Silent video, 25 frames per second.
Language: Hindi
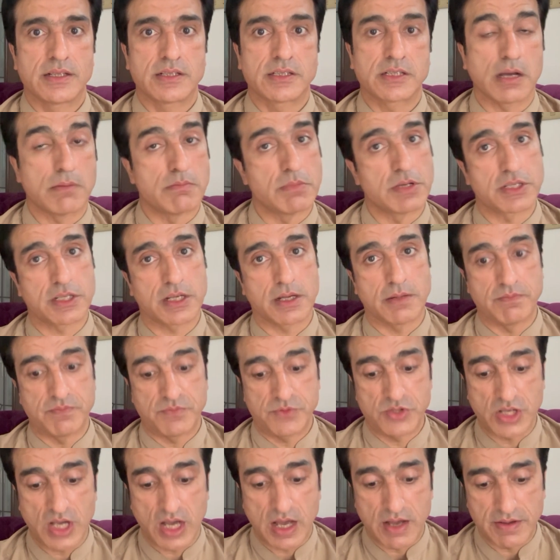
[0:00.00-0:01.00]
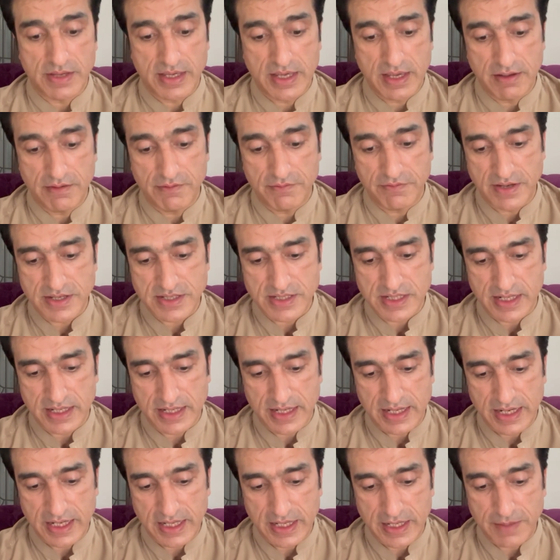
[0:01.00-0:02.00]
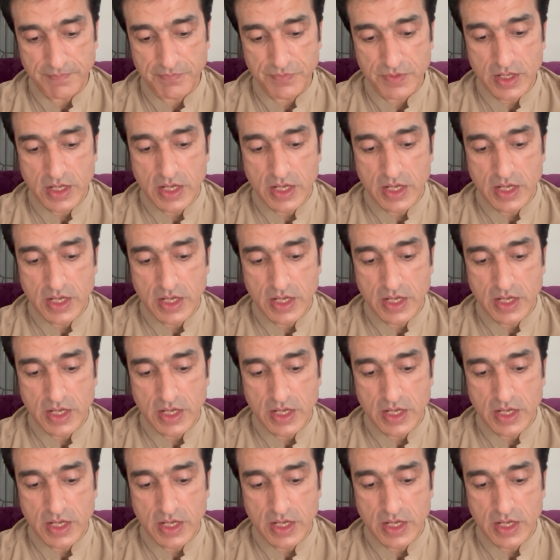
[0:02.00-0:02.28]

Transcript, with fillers: कम अज़ कम जहाँ ये फैसला करेंगे